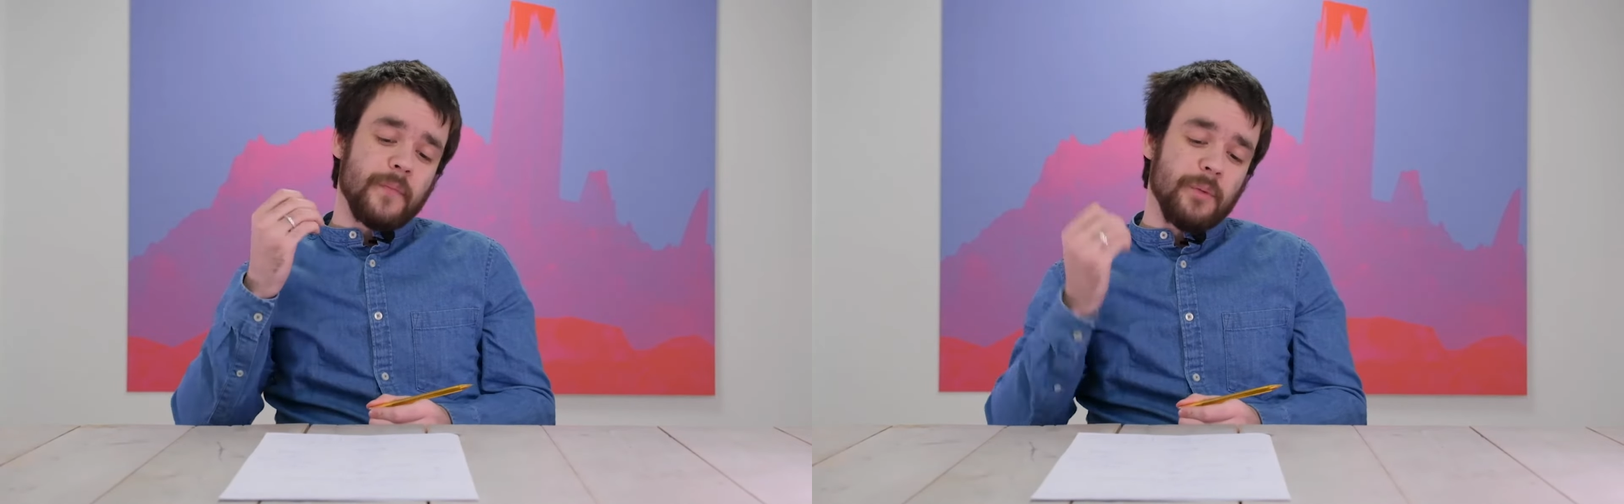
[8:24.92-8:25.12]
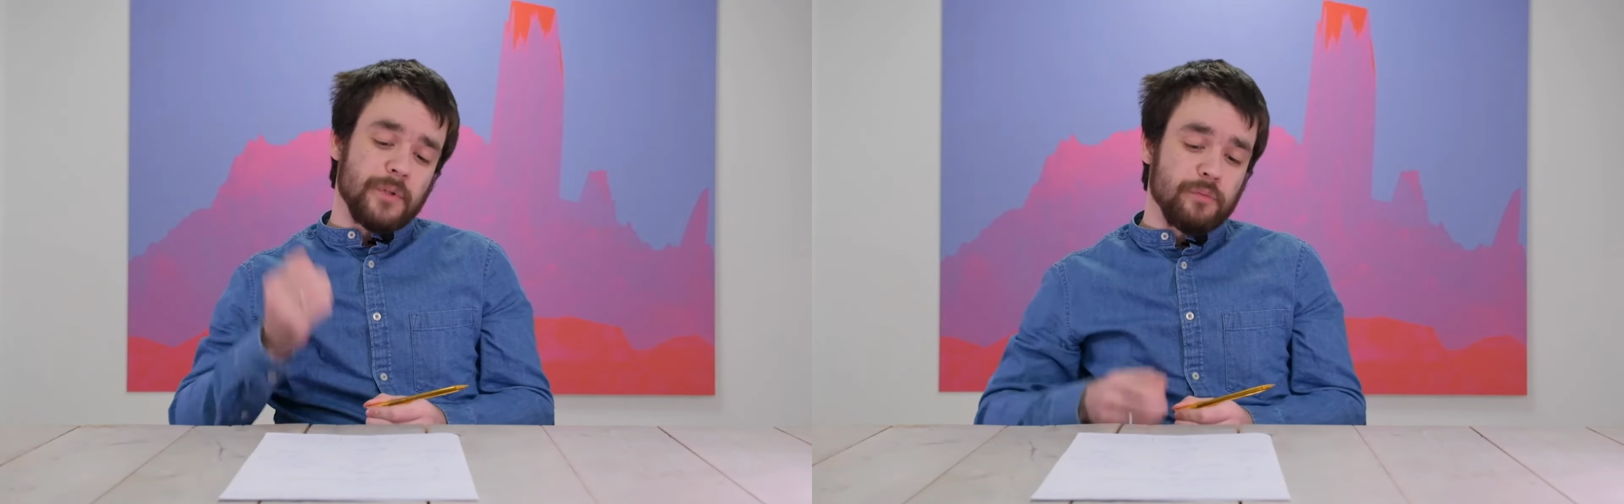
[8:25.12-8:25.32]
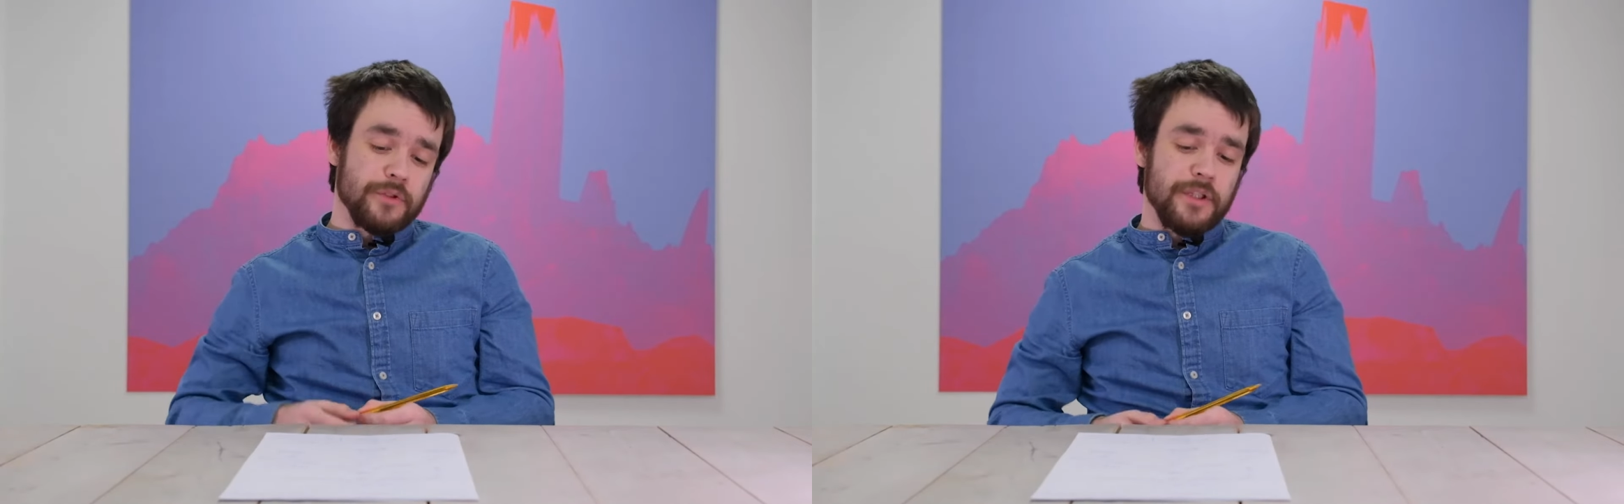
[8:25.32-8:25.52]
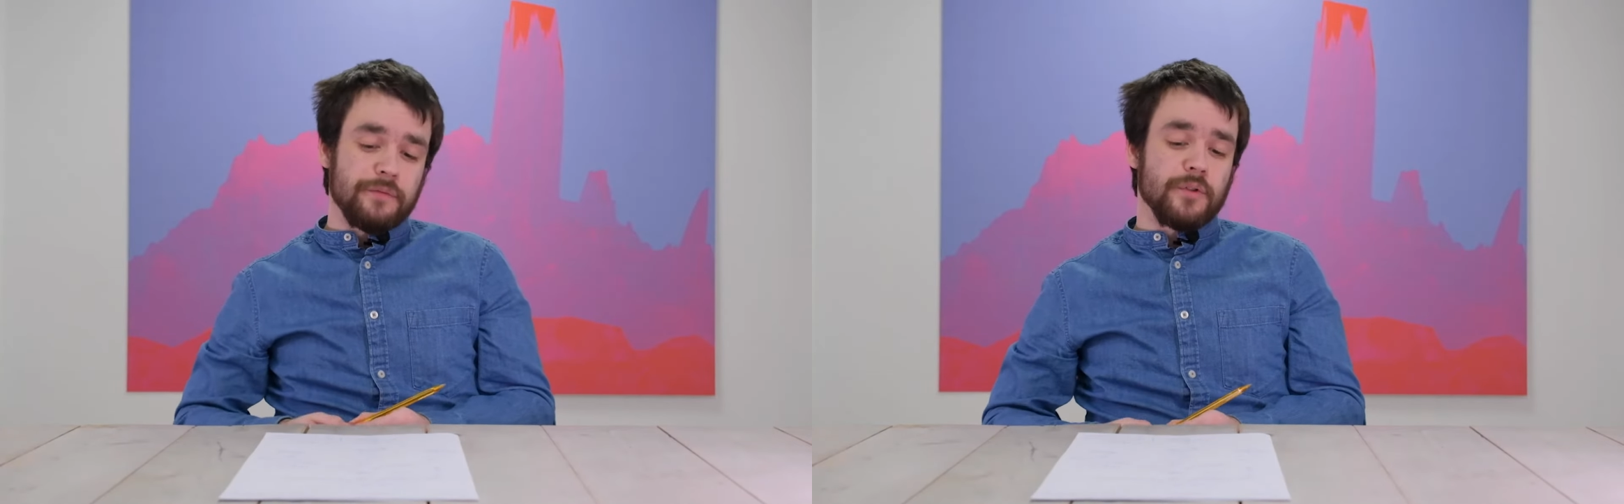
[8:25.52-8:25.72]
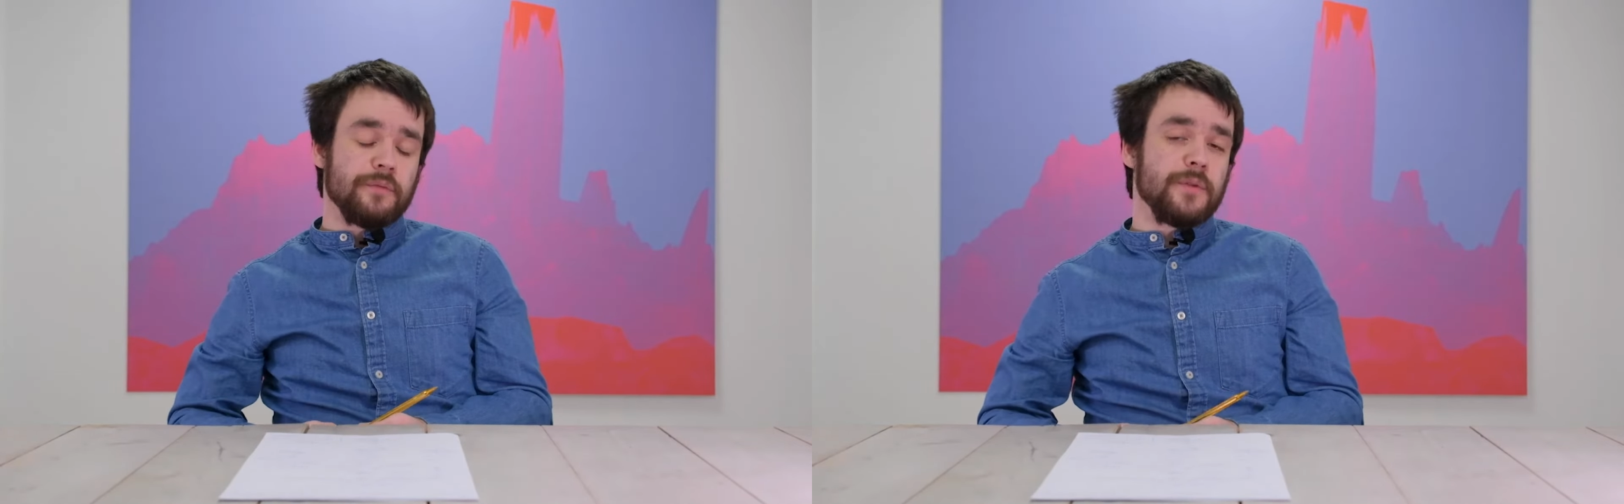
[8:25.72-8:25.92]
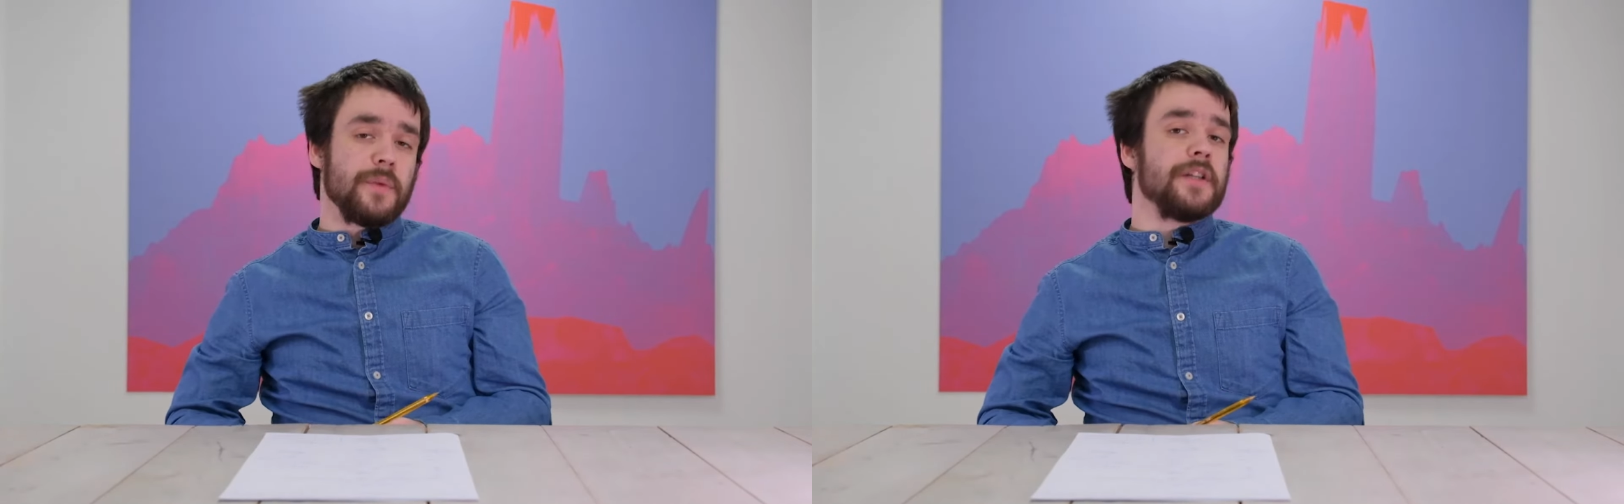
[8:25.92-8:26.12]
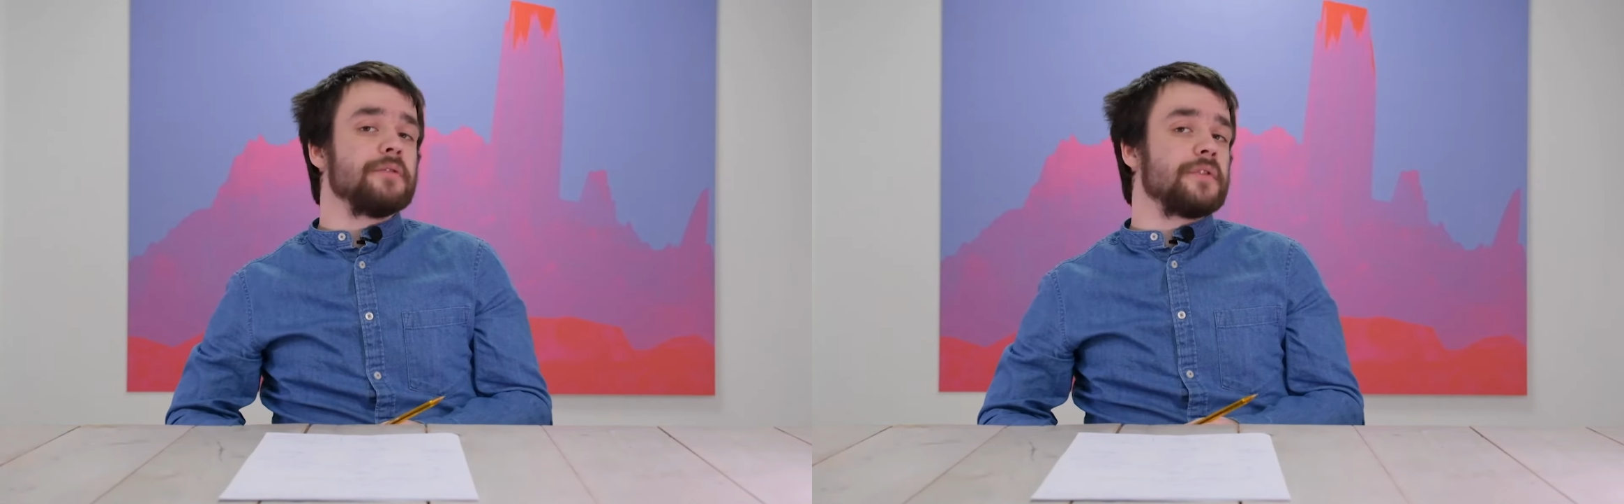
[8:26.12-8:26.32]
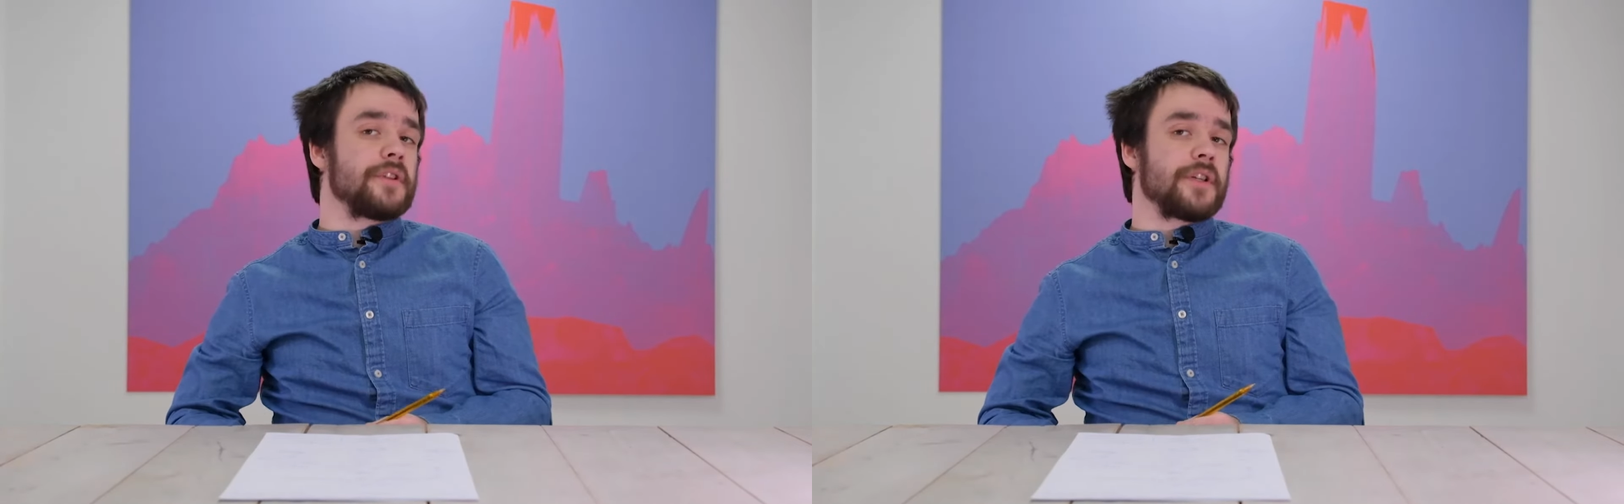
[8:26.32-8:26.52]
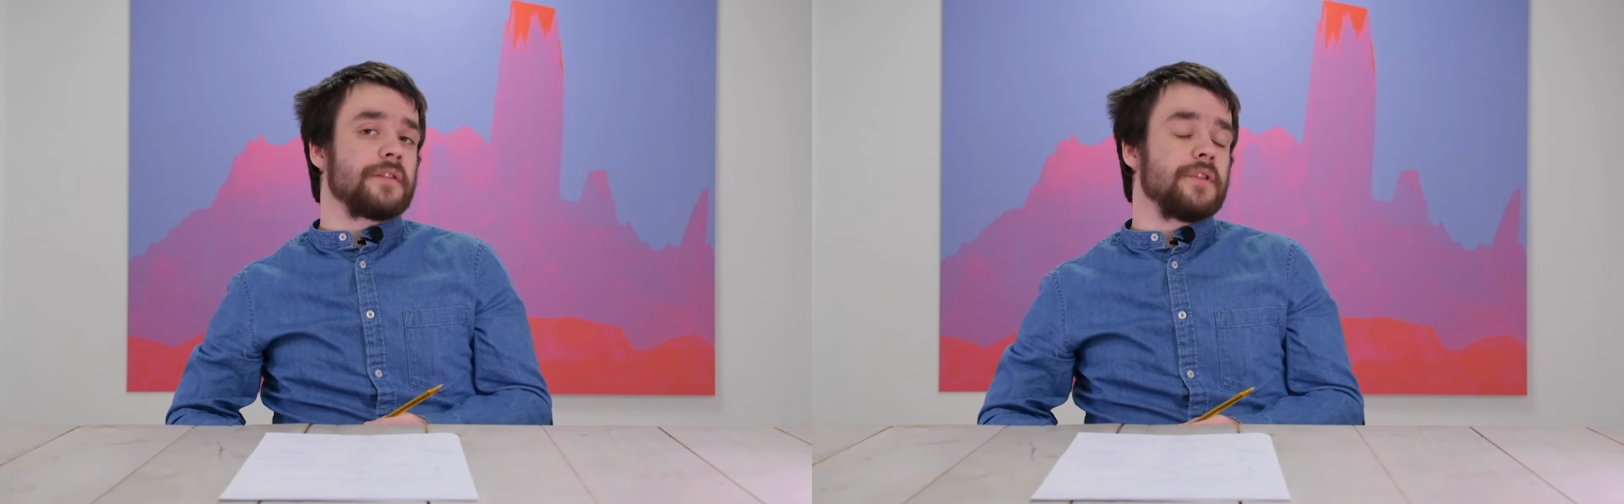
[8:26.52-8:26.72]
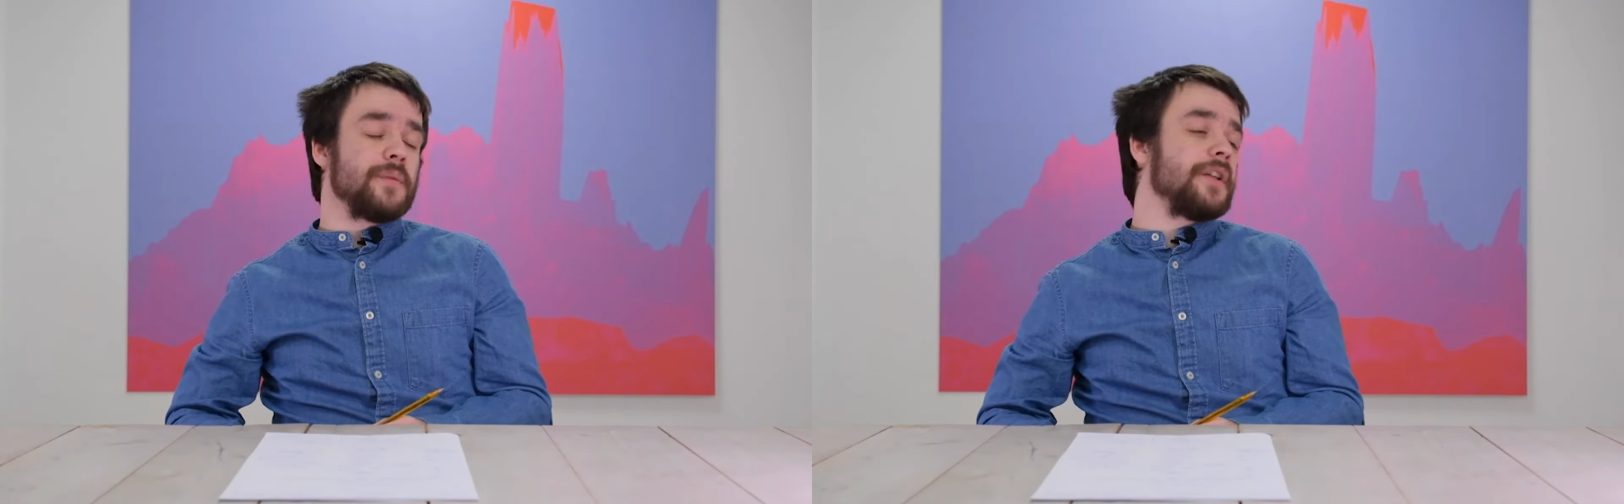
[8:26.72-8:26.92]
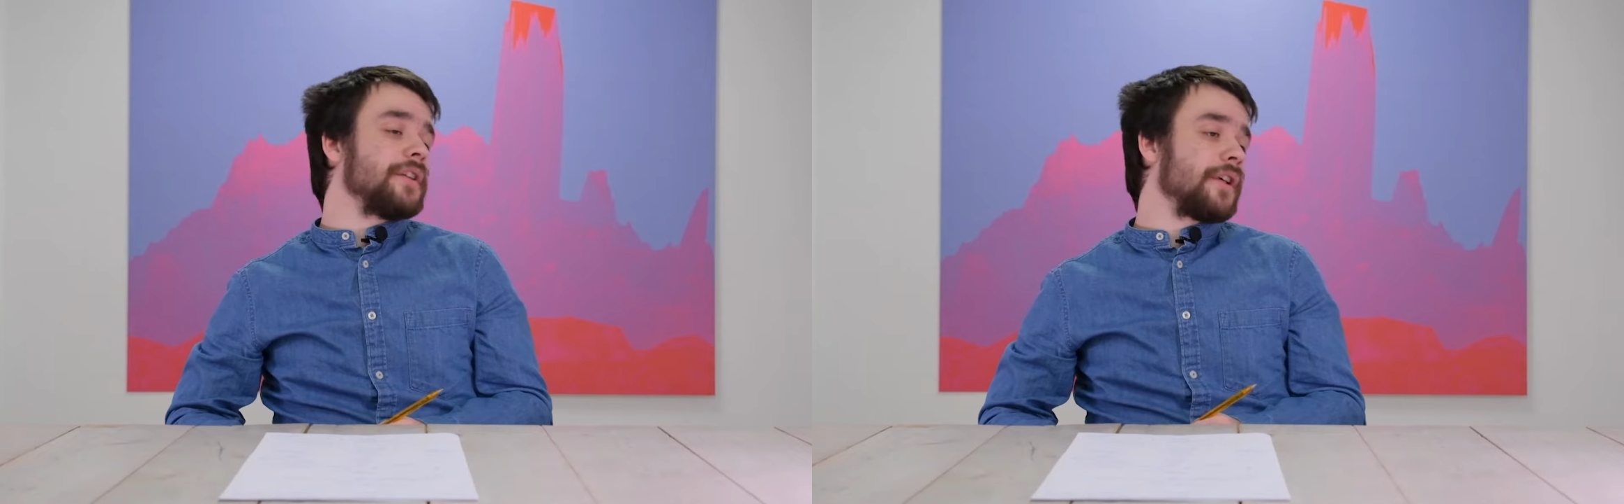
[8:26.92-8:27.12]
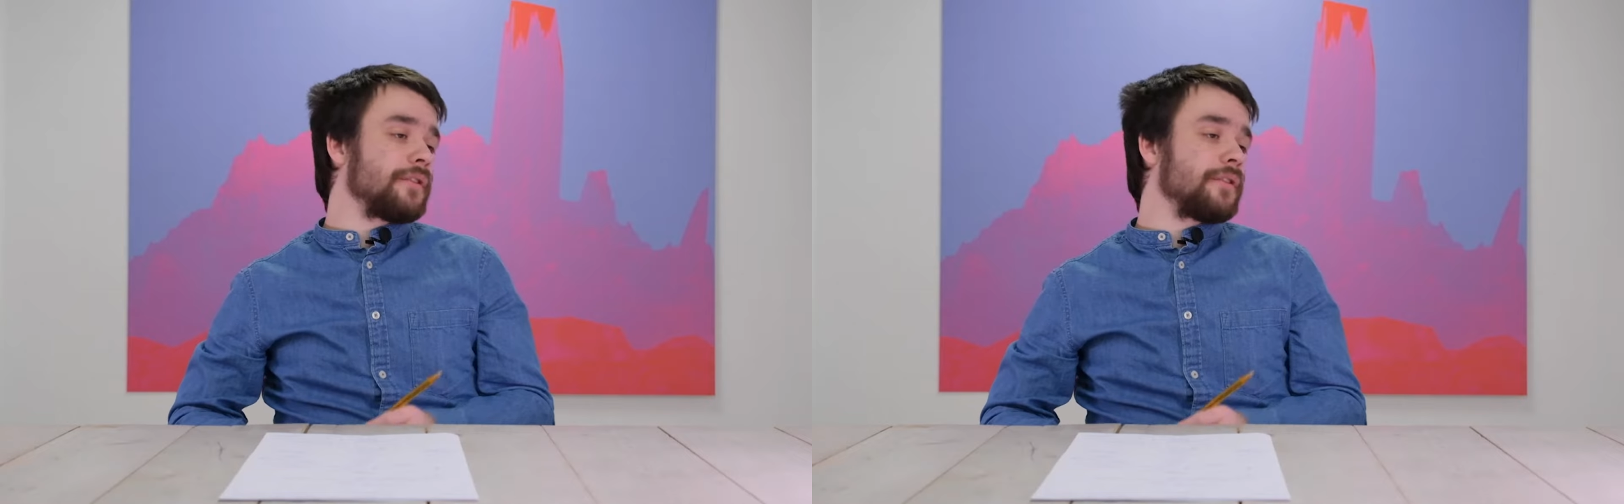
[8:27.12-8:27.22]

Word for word: пробудить в нем внимание, удержать внимание. Да?